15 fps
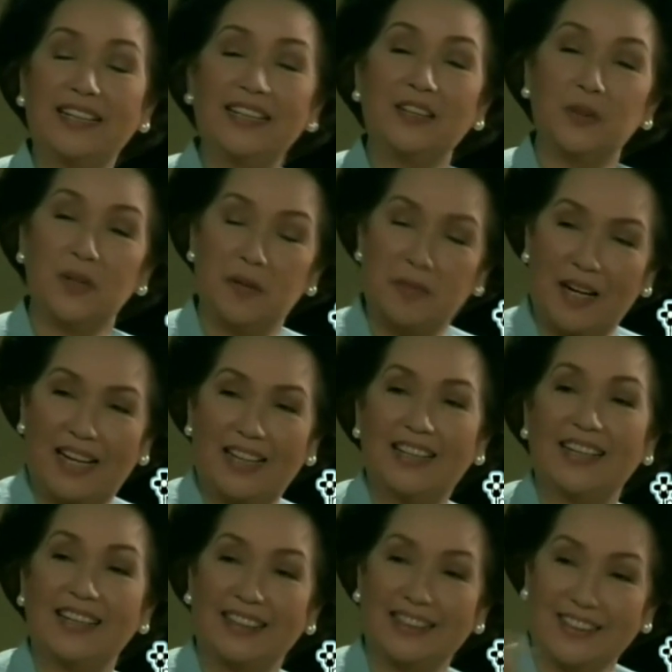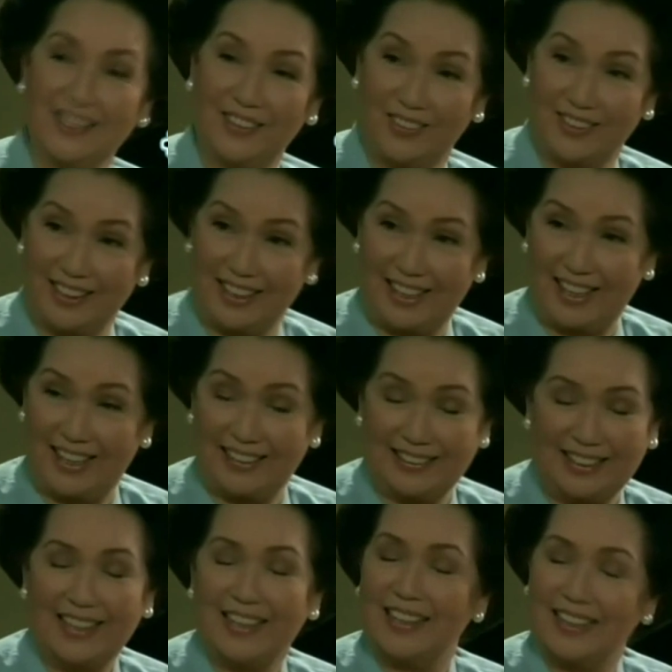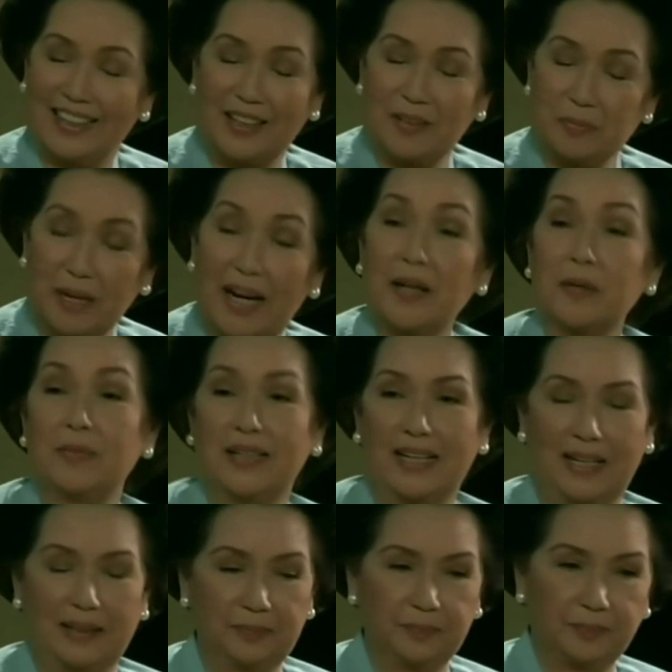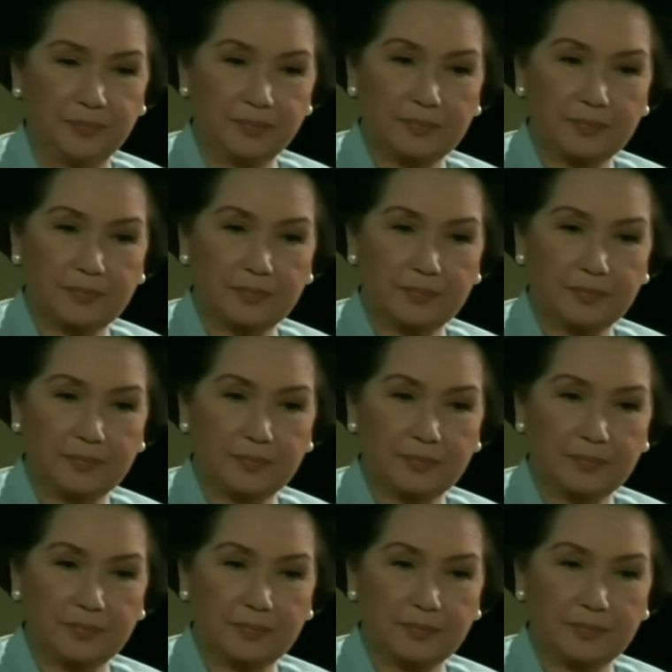Referring to Amalia and Gloria and and Barbara.